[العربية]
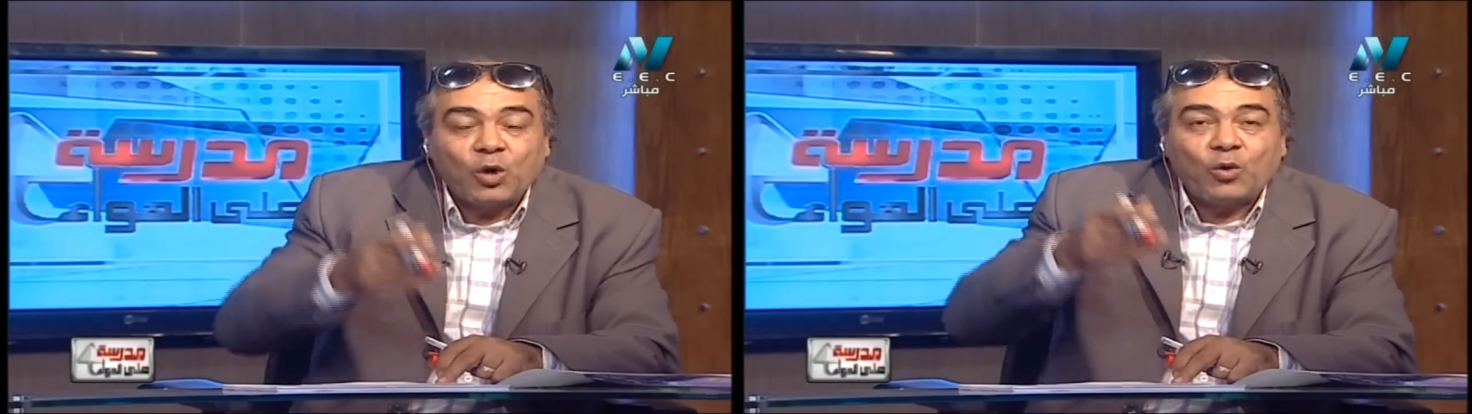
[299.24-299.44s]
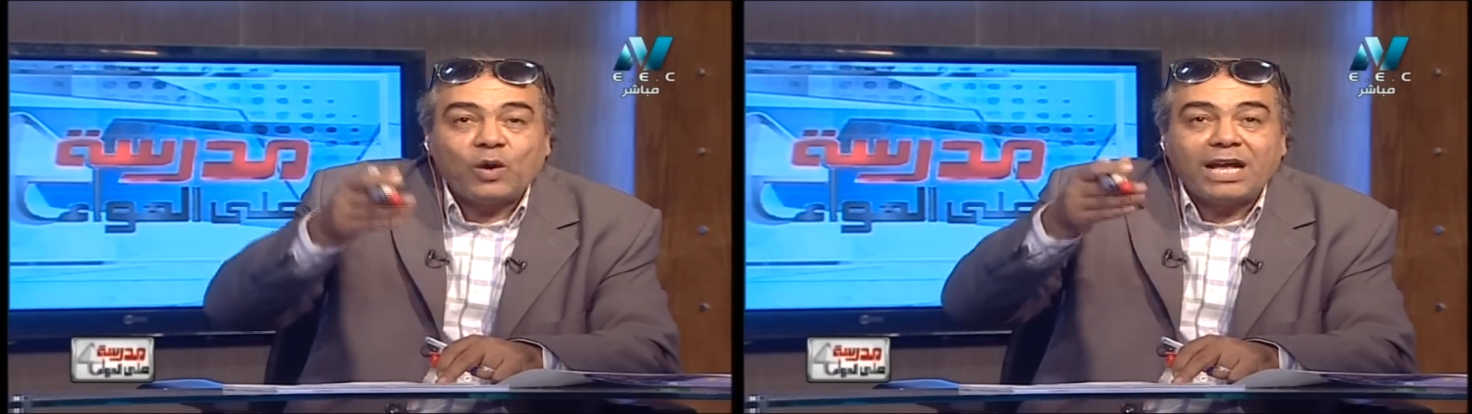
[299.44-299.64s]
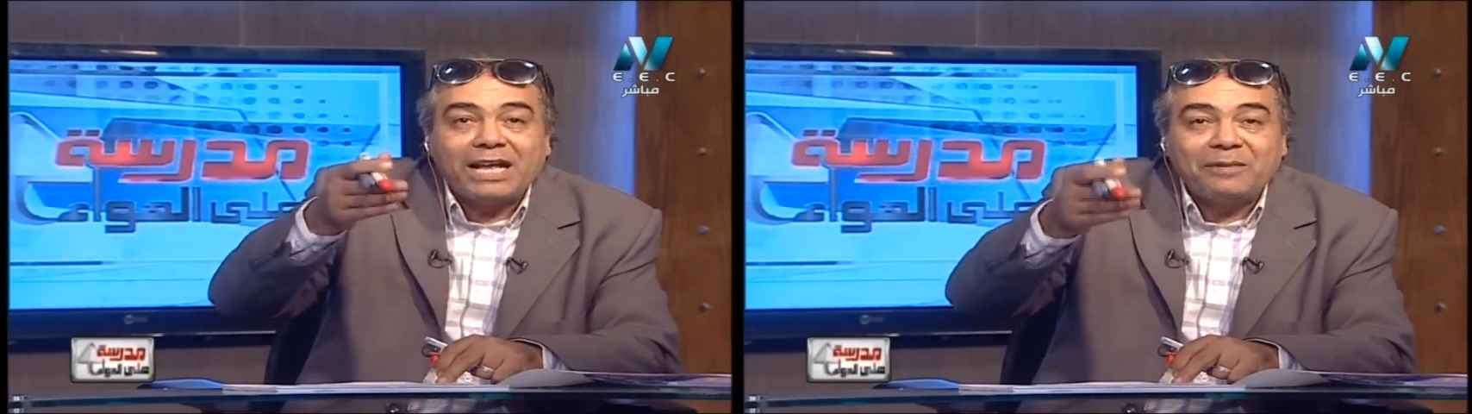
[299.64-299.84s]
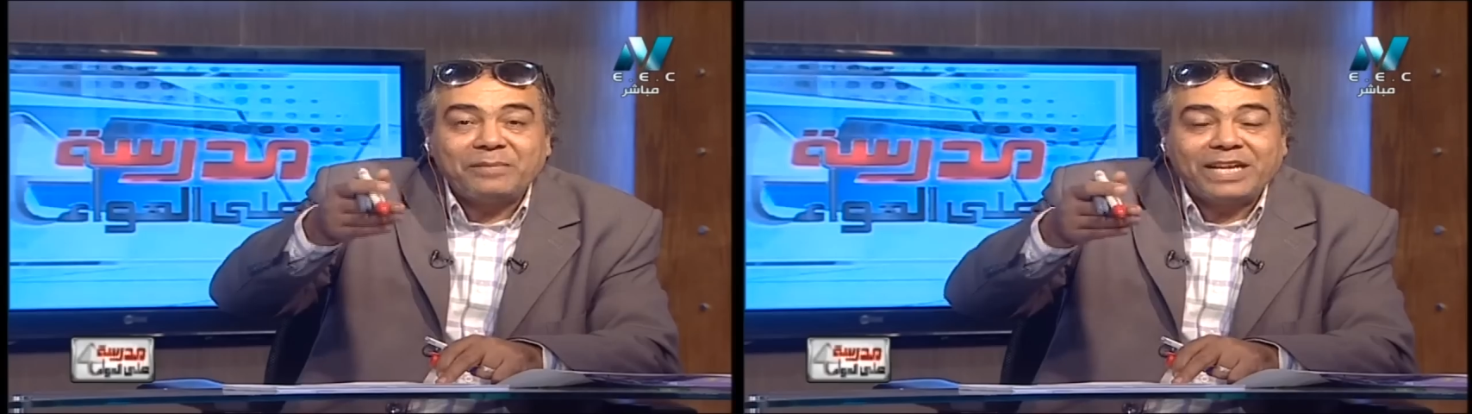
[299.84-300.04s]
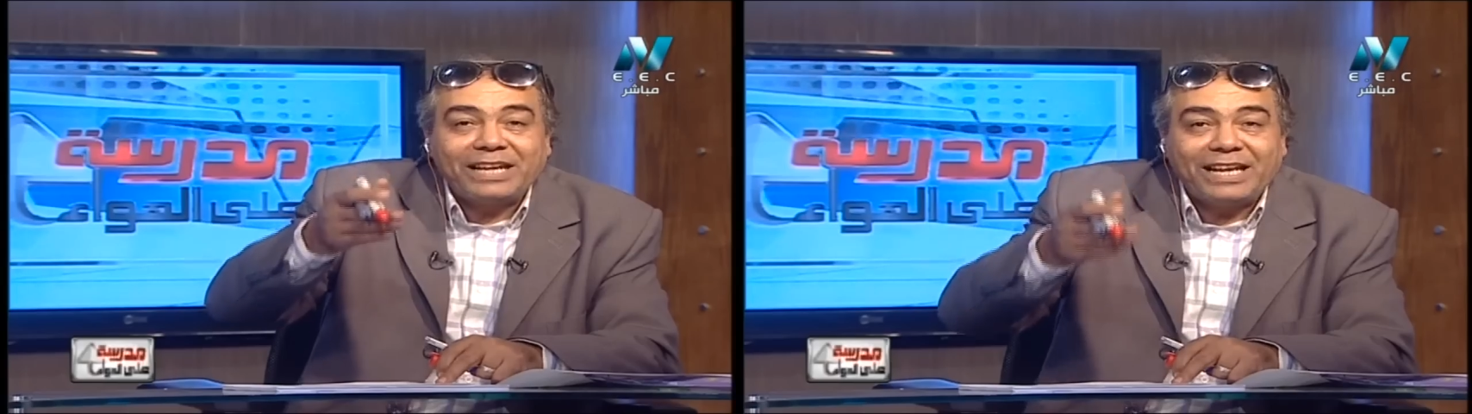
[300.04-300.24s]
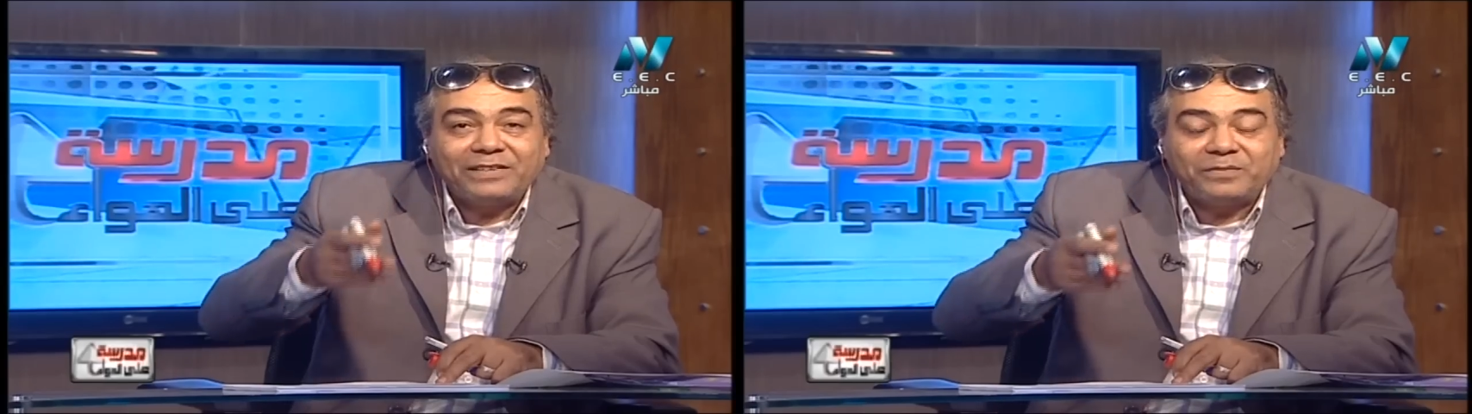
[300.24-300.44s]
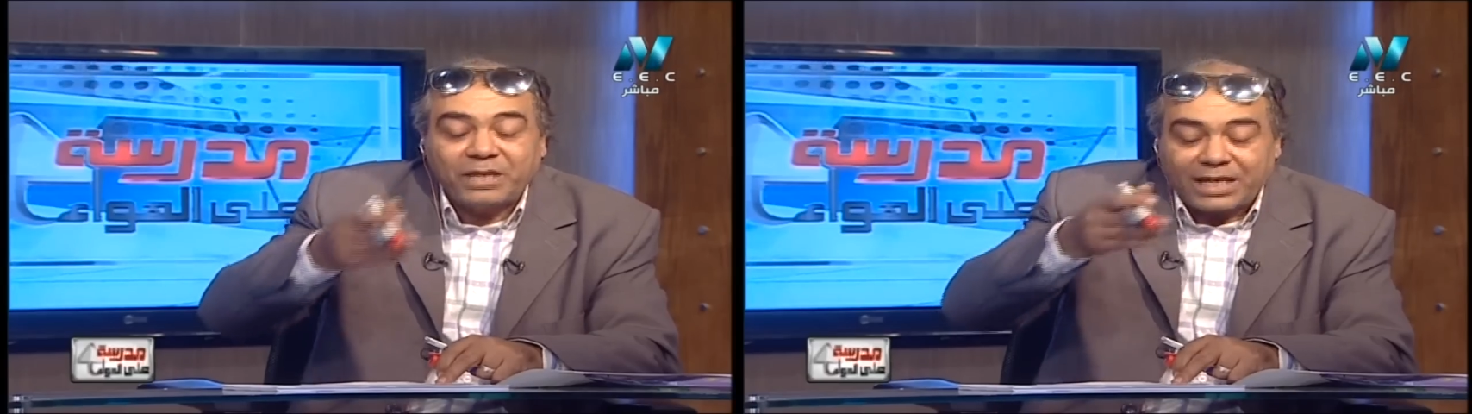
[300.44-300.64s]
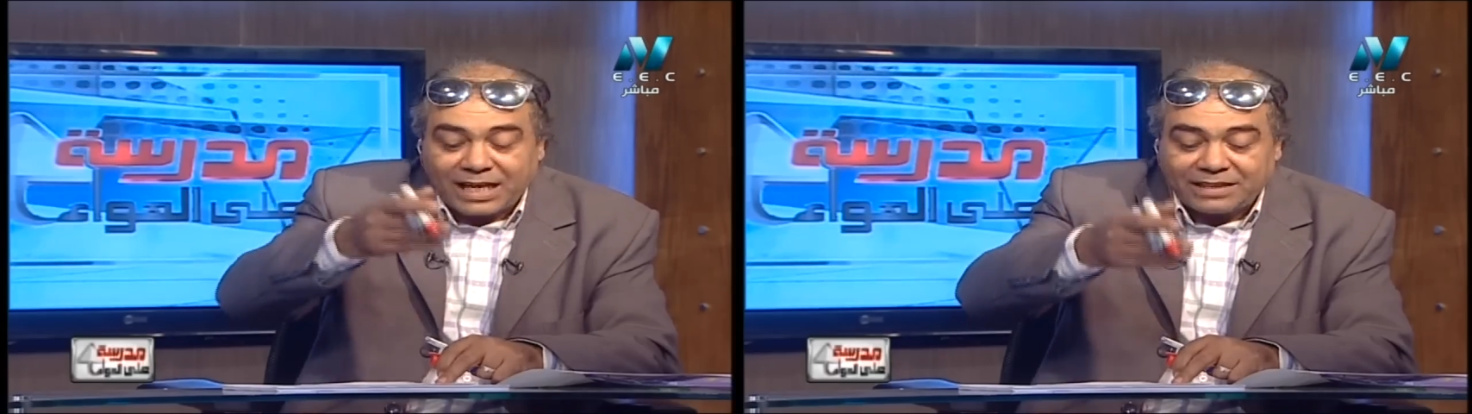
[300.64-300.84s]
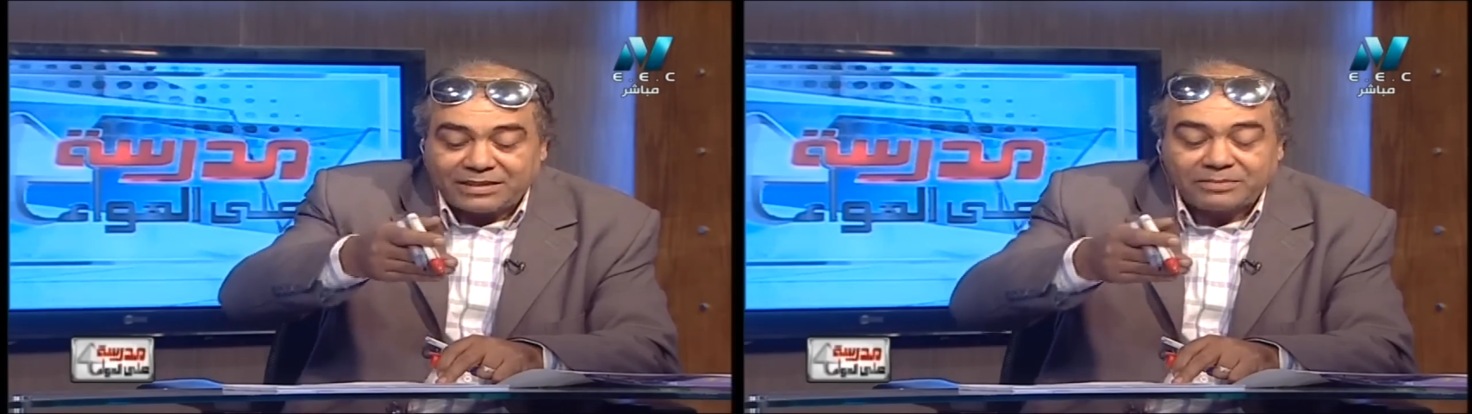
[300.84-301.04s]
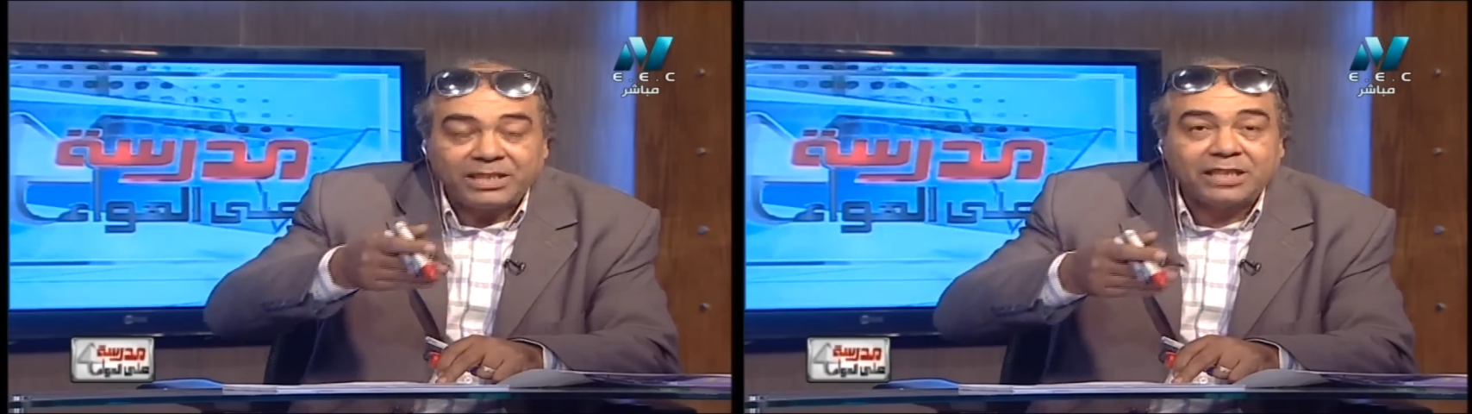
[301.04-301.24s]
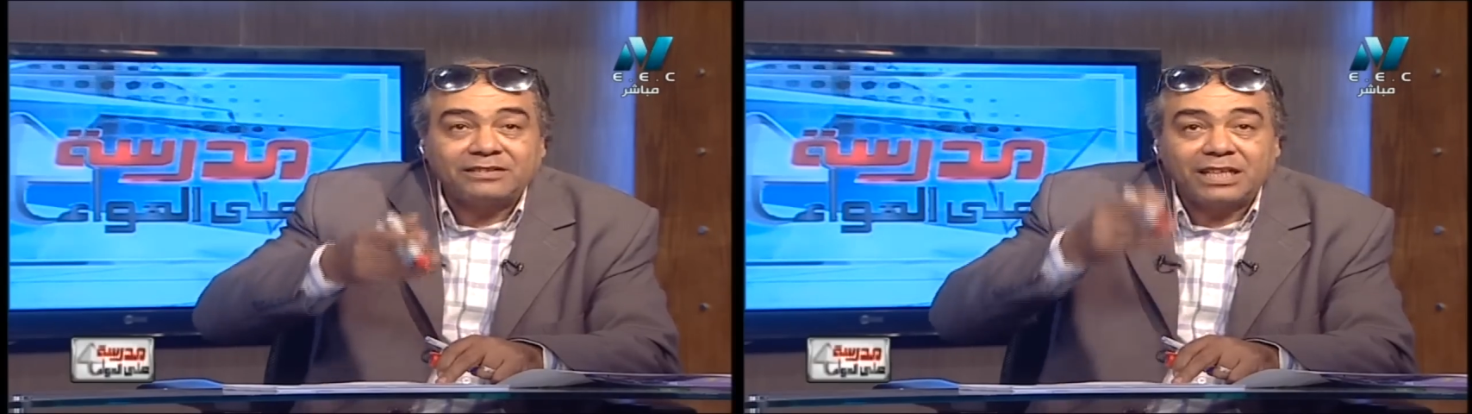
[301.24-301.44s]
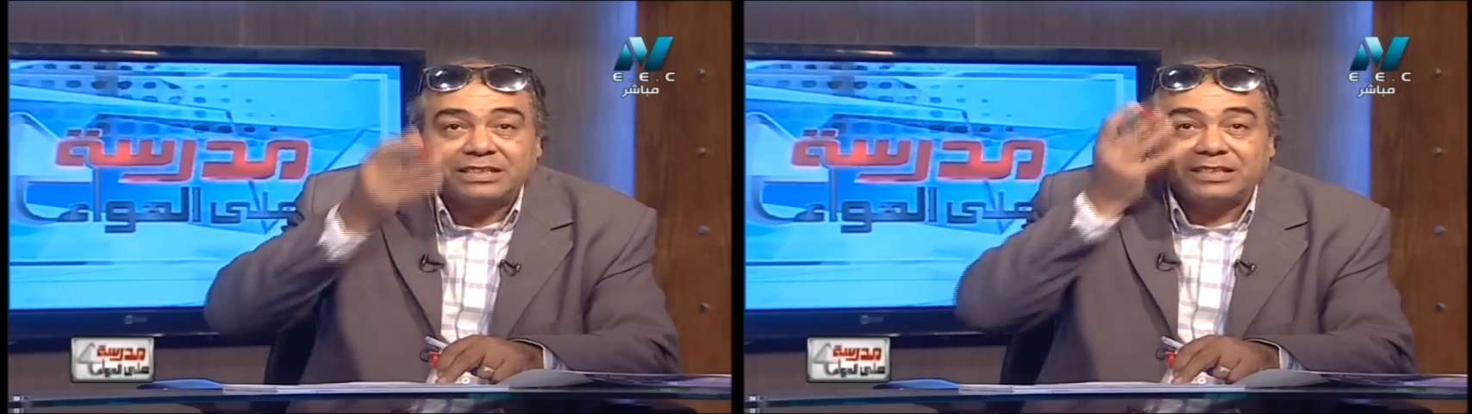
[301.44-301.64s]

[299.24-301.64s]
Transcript: وميل ألف ب قد ميل د